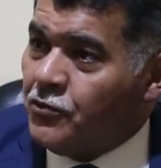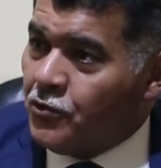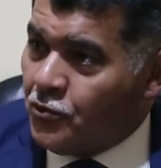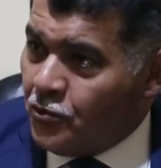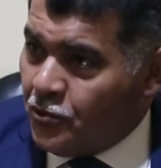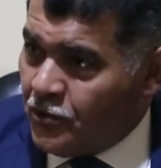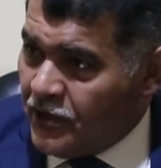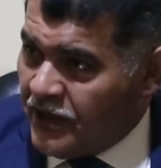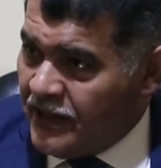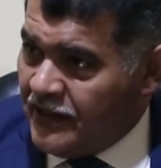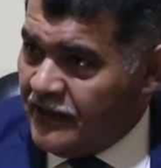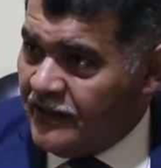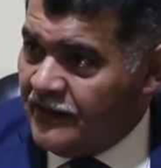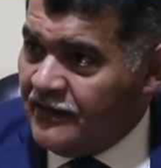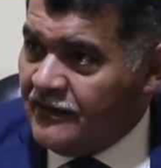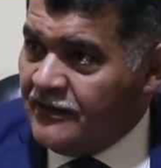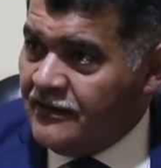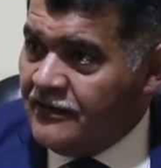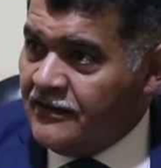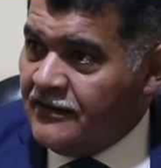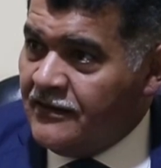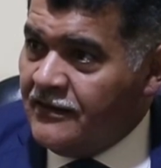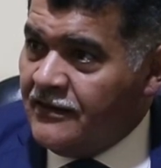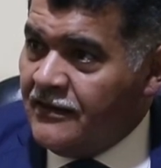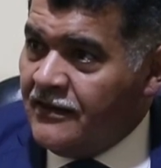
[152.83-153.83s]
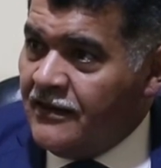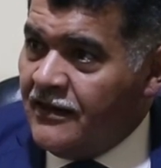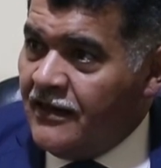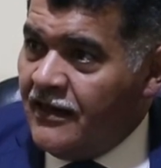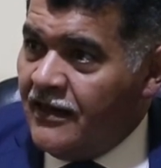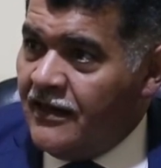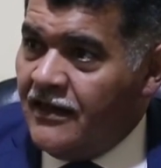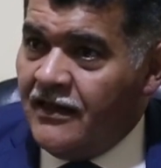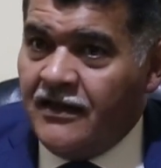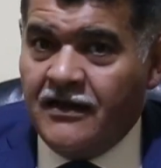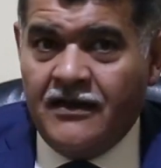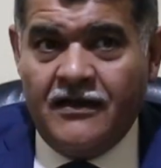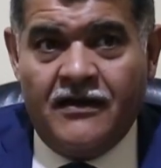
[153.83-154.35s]
مرورية
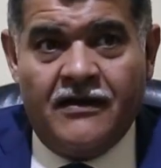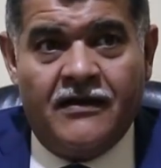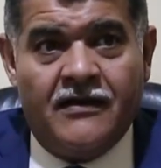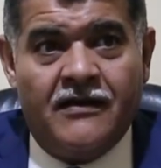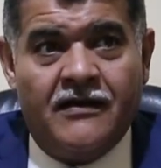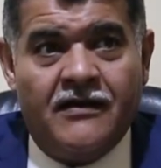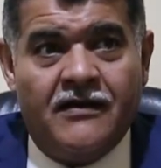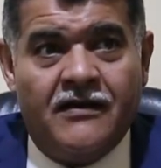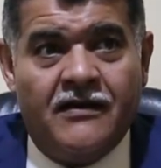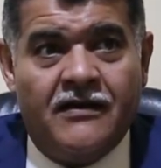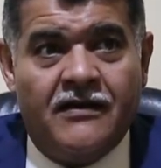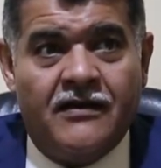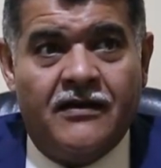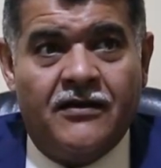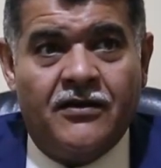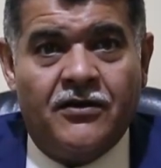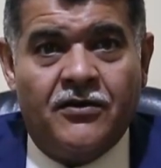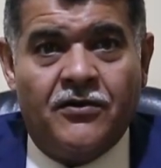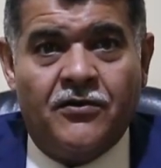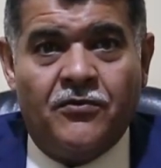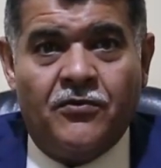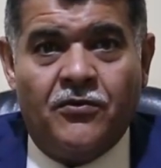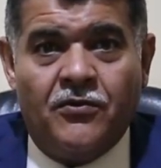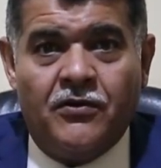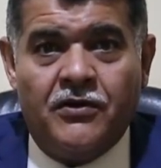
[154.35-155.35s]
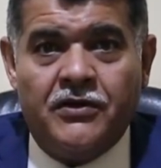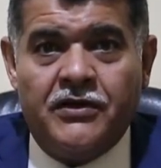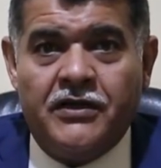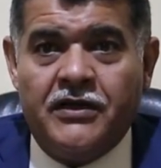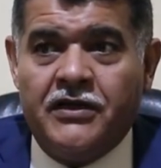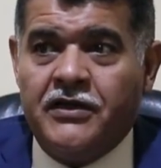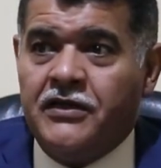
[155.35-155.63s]
آه،